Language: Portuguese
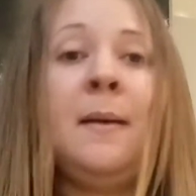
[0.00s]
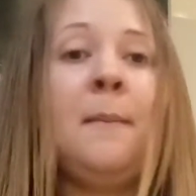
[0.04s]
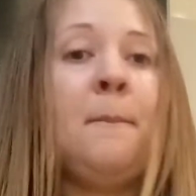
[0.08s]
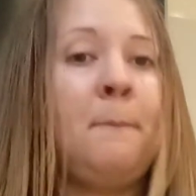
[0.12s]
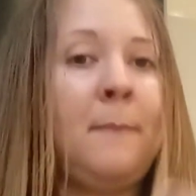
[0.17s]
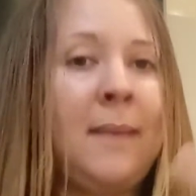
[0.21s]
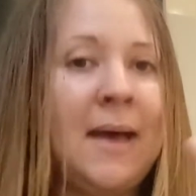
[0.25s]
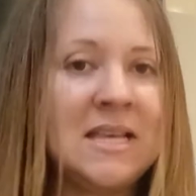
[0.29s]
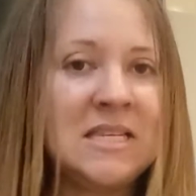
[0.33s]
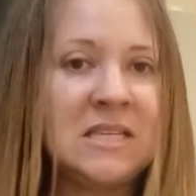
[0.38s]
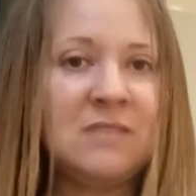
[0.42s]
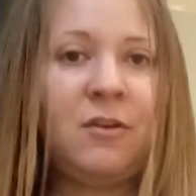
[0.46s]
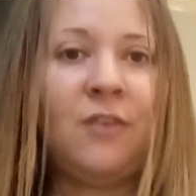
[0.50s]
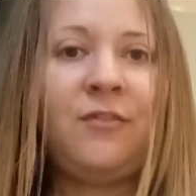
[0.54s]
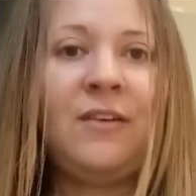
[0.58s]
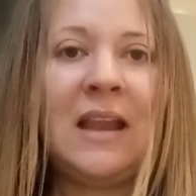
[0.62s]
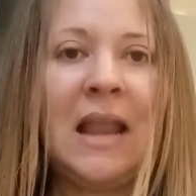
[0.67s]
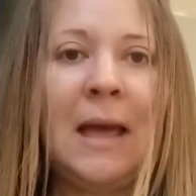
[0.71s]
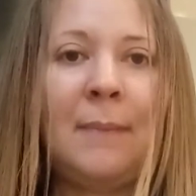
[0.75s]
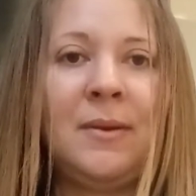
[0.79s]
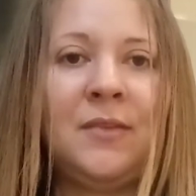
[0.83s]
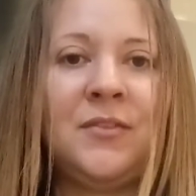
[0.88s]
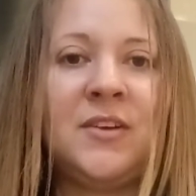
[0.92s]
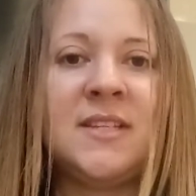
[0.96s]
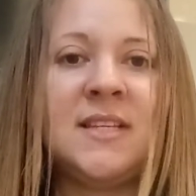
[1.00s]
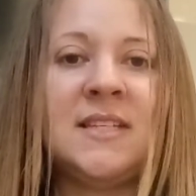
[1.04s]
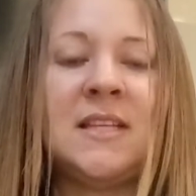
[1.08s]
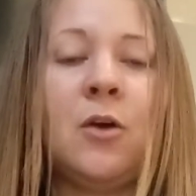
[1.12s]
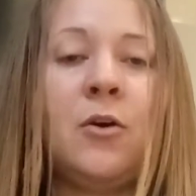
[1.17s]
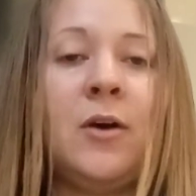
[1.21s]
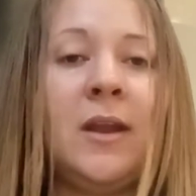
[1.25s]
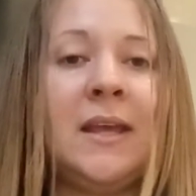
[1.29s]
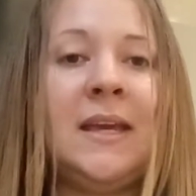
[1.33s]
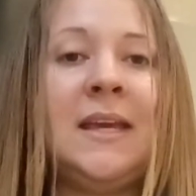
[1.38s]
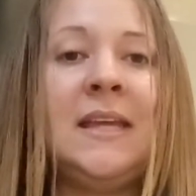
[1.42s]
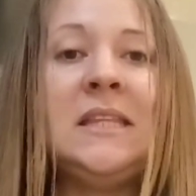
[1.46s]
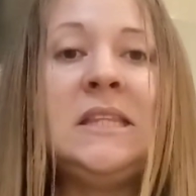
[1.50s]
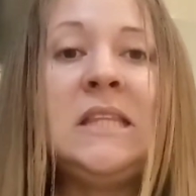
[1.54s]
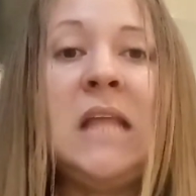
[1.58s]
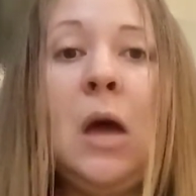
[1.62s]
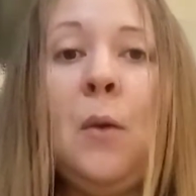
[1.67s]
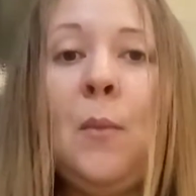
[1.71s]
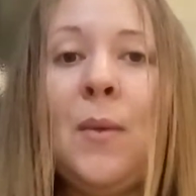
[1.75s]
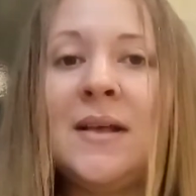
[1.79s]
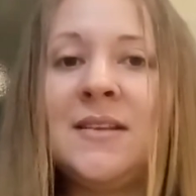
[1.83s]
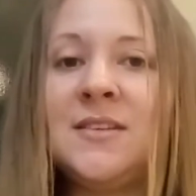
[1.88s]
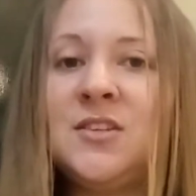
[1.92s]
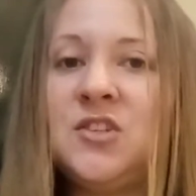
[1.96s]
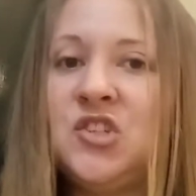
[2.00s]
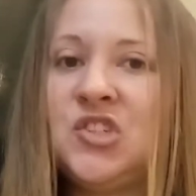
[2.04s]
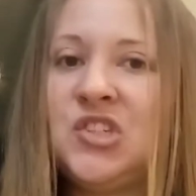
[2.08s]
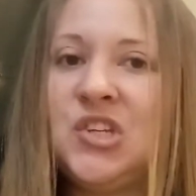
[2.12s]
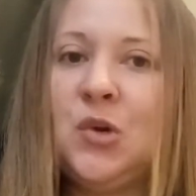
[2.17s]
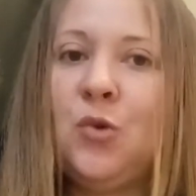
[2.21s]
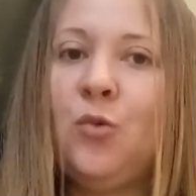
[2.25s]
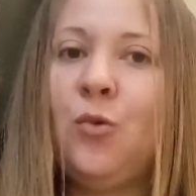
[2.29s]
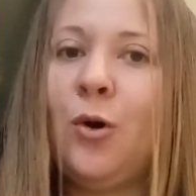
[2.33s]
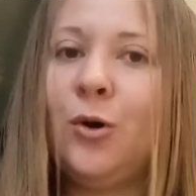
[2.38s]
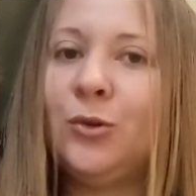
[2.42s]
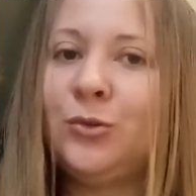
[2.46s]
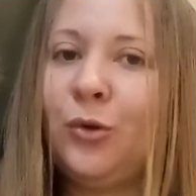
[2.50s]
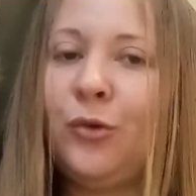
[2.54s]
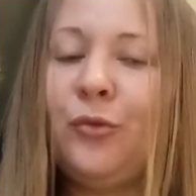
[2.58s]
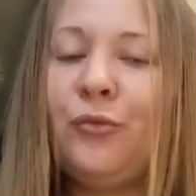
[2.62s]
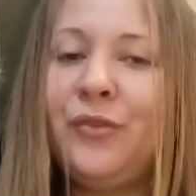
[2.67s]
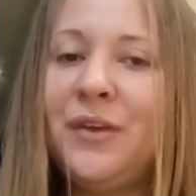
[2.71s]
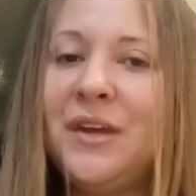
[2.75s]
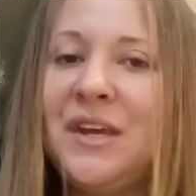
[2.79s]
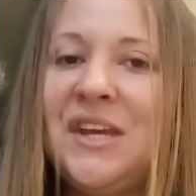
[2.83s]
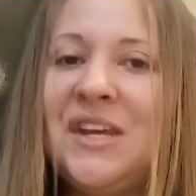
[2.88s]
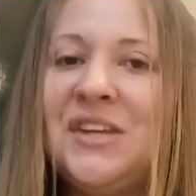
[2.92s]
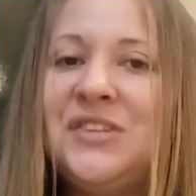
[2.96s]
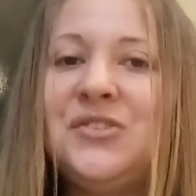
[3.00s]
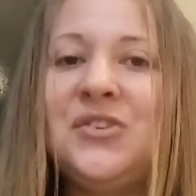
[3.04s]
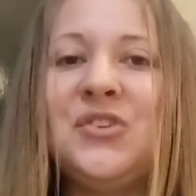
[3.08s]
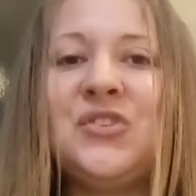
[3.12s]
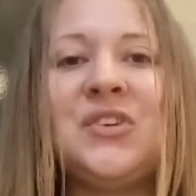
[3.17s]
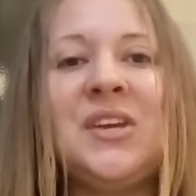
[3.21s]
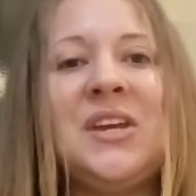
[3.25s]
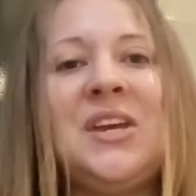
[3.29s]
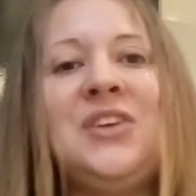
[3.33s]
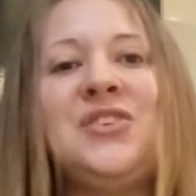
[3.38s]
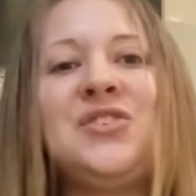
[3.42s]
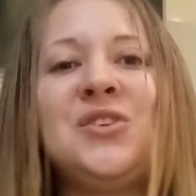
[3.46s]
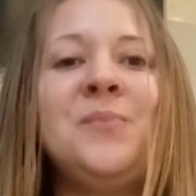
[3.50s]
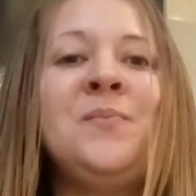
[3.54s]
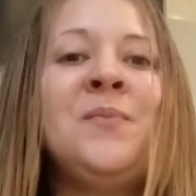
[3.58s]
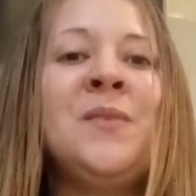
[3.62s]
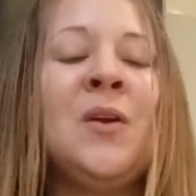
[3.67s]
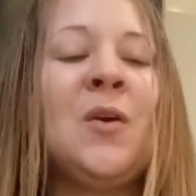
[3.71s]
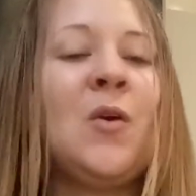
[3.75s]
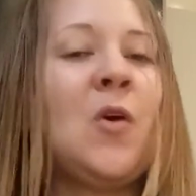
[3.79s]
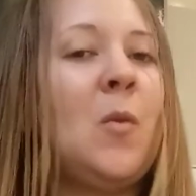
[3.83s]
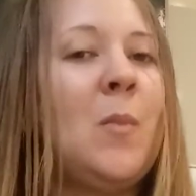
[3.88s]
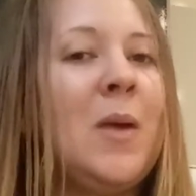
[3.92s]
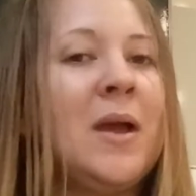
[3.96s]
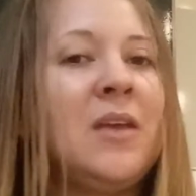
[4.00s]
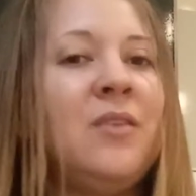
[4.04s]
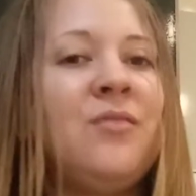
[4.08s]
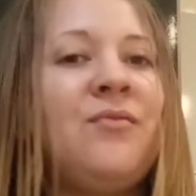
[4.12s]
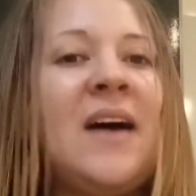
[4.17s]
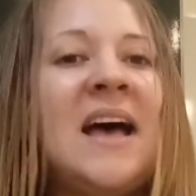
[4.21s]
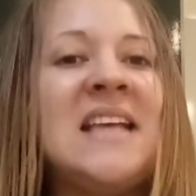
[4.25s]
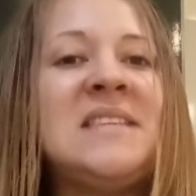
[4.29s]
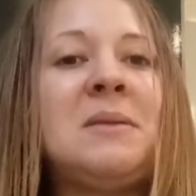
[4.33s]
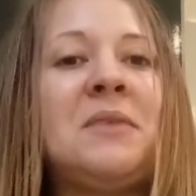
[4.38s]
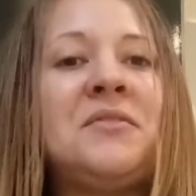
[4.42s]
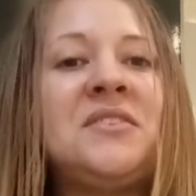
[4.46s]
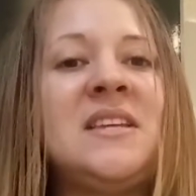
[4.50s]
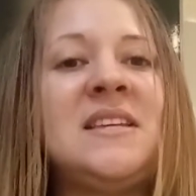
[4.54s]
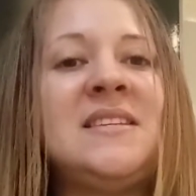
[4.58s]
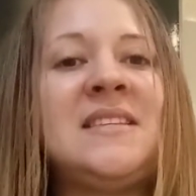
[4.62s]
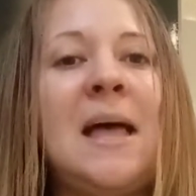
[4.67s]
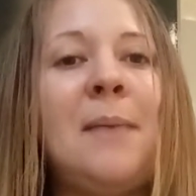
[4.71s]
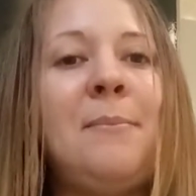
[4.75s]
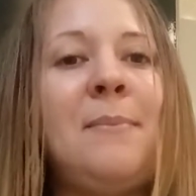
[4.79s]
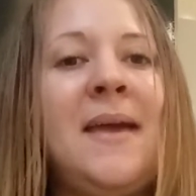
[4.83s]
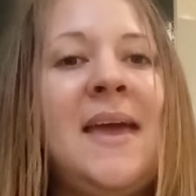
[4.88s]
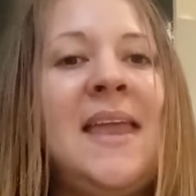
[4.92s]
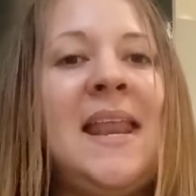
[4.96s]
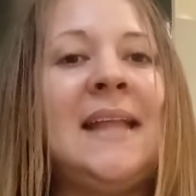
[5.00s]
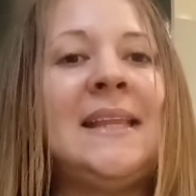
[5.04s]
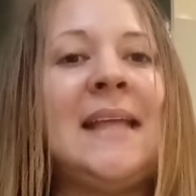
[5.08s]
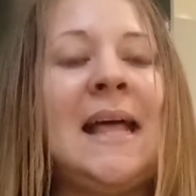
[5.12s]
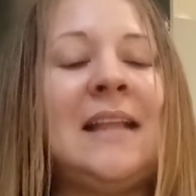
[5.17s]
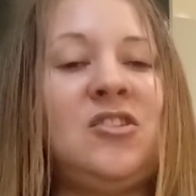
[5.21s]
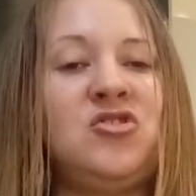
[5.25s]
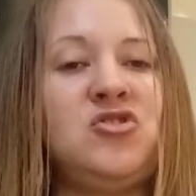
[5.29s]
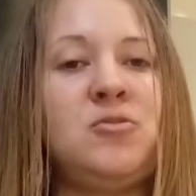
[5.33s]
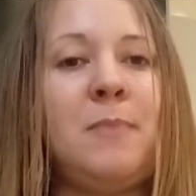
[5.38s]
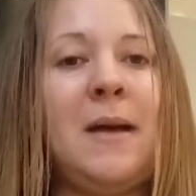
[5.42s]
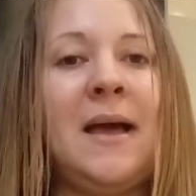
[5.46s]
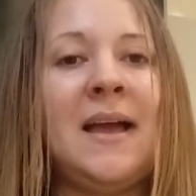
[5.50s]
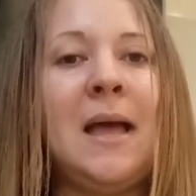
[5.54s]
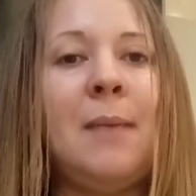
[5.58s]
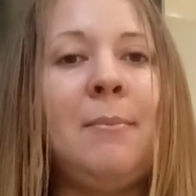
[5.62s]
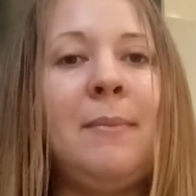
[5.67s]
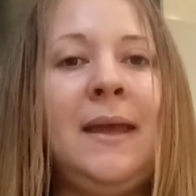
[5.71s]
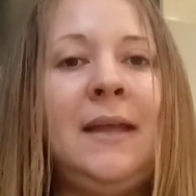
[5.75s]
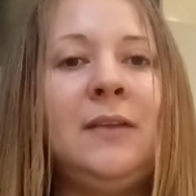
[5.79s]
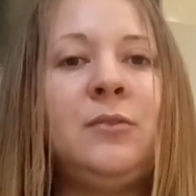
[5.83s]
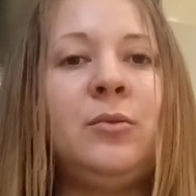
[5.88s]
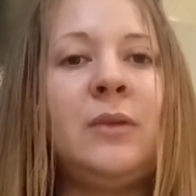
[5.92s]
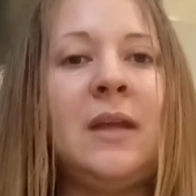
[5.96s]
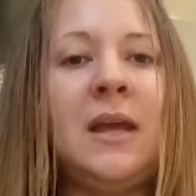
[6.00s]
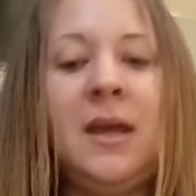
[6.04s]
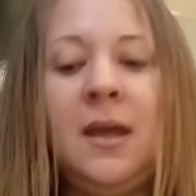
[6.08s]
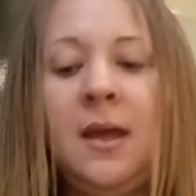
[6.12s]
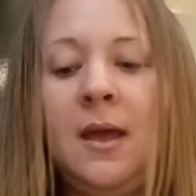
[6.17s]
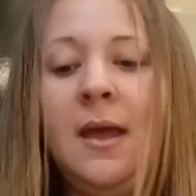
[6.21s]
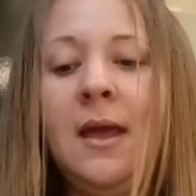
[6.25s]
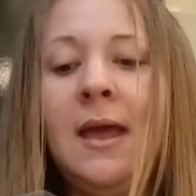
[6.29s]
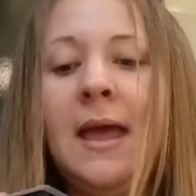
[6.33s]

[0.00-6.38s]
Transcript: Mas eu vou falar para vocês agora que não assistiu outro vídeo, gente, como é que faz para vocês saberem a data de pagamento, né?